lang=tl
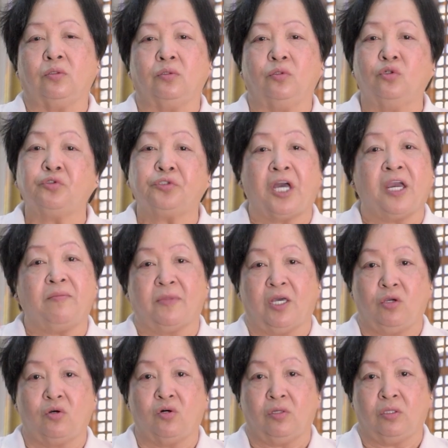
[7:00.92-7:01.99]
Nung time na
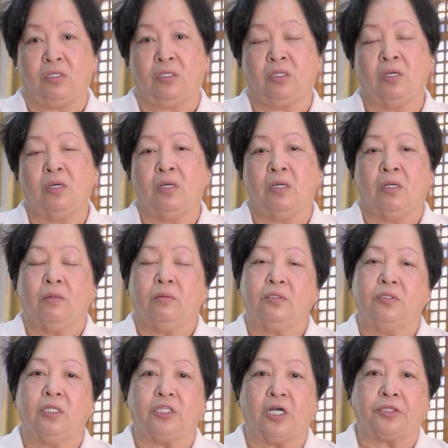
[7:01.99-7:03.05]
yon,
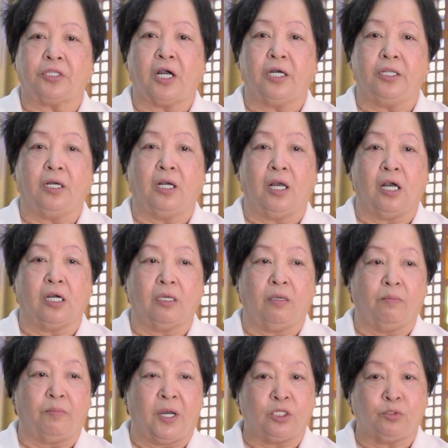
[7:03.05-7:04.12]
natataka ng
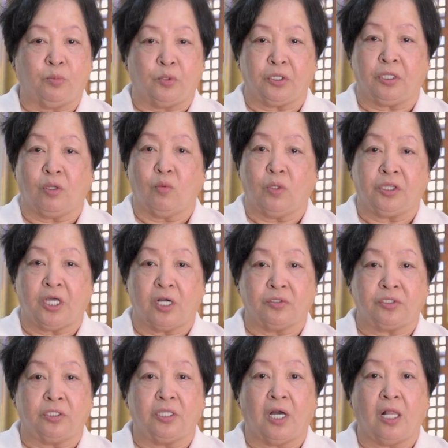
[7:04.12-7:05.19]
aking passport ng
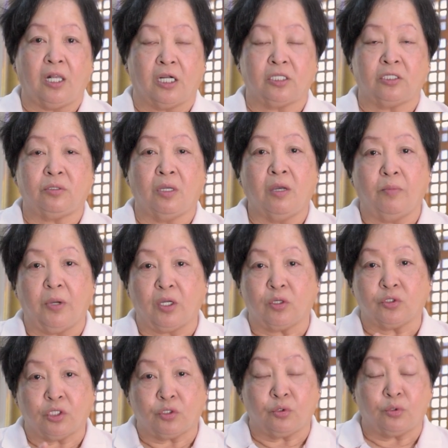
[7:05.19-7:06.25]
$1,000 pero
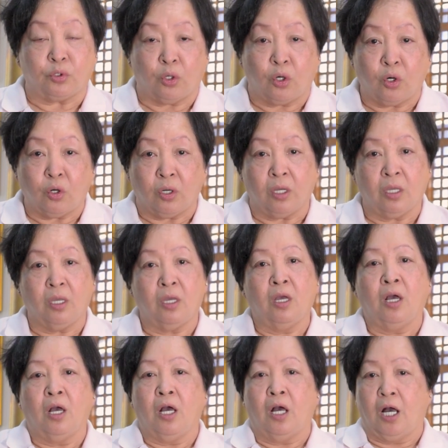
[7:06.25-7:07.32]
sa totoo,
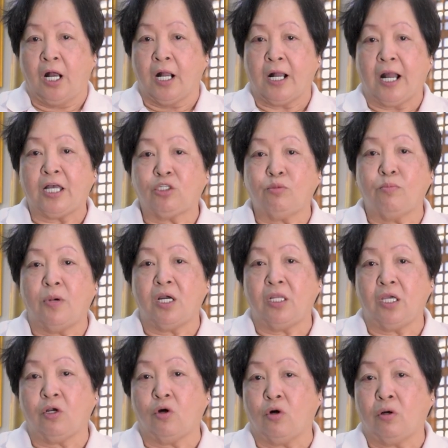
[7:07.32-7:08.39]
ang cash
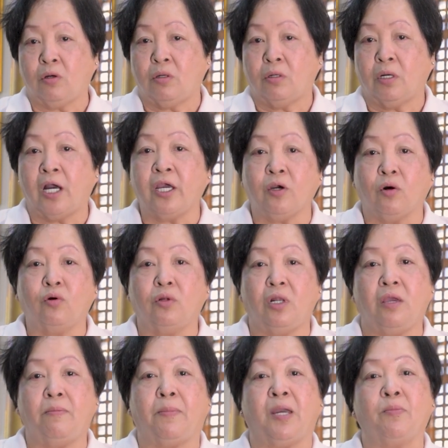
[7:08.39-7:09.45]
money ko ay
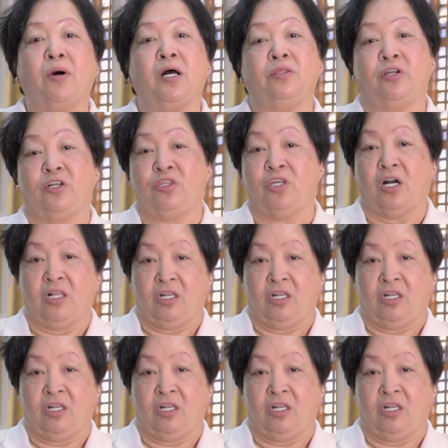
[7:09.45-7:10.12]
only $500.